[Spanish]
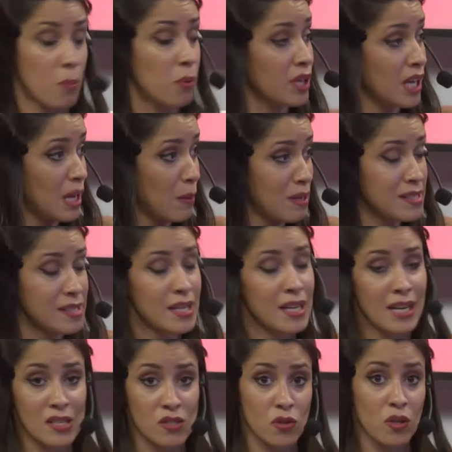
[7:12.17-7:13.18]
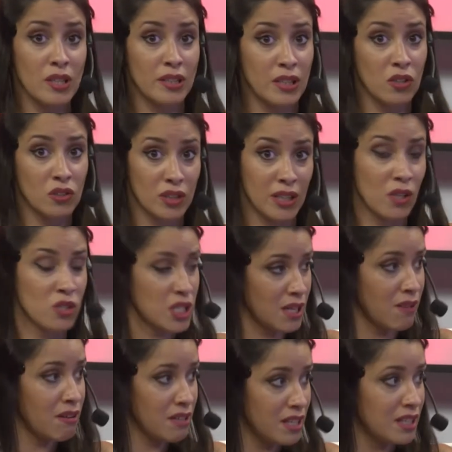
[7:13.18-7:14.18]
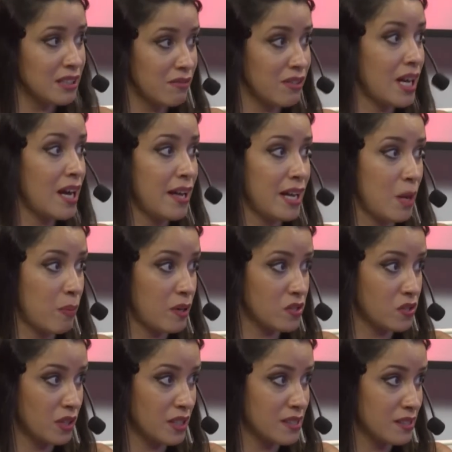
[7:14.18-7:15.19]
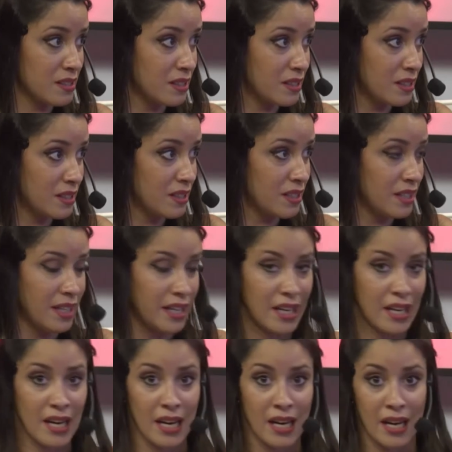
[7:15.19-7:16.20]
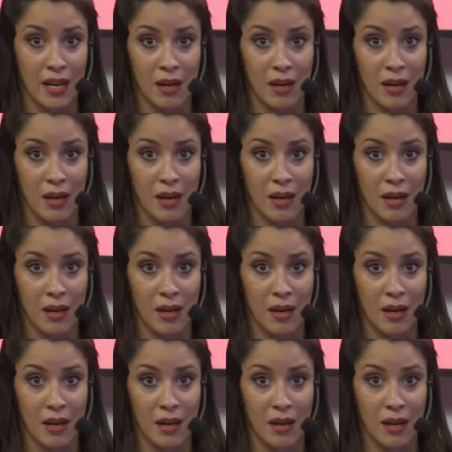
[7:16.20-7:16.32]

Porque además en el caso del tiroteo ya estaban identificadas las personas. Eh,